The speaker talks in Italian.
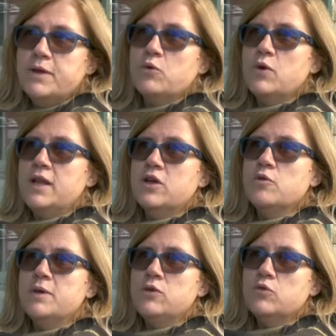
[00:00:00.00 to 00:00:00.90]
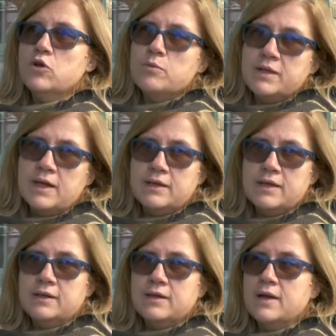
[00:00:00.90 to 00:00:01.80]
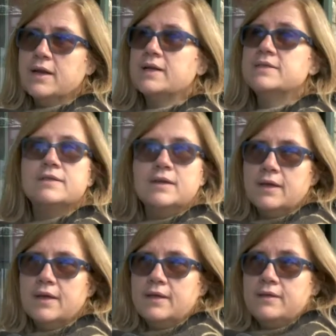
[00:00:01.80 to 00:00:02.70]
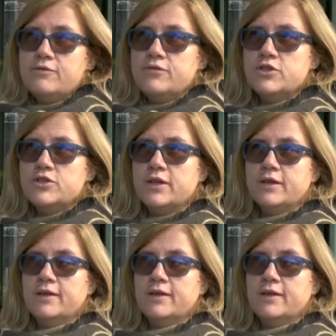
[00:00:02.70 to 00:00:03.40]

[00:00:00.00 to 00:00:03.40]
per quelli come lui, come tanti altri ragazzi, è difficile.